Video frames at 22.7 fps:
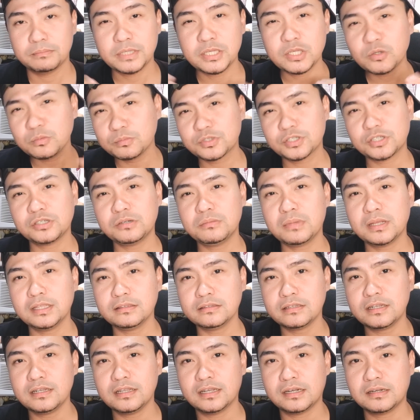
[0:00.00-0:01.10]
be
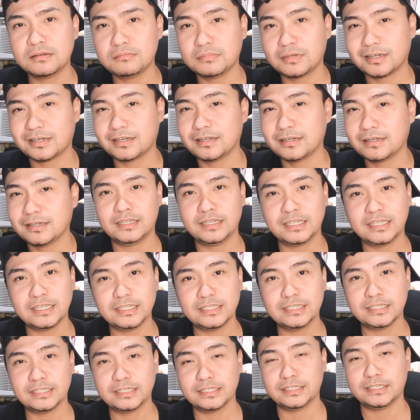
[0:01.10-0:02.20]
observant na lang baka
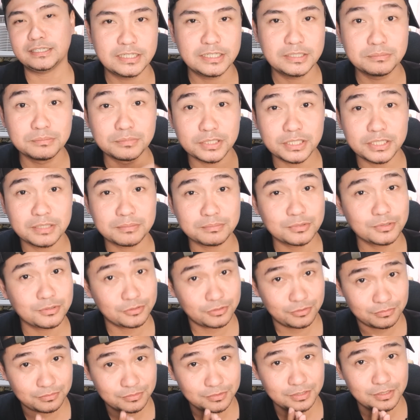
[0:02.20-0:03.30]
nagiging libre na po
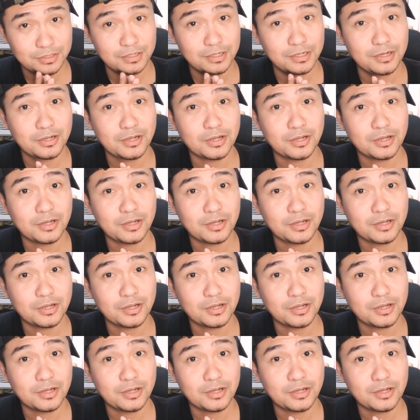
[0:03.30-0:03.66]
yung mga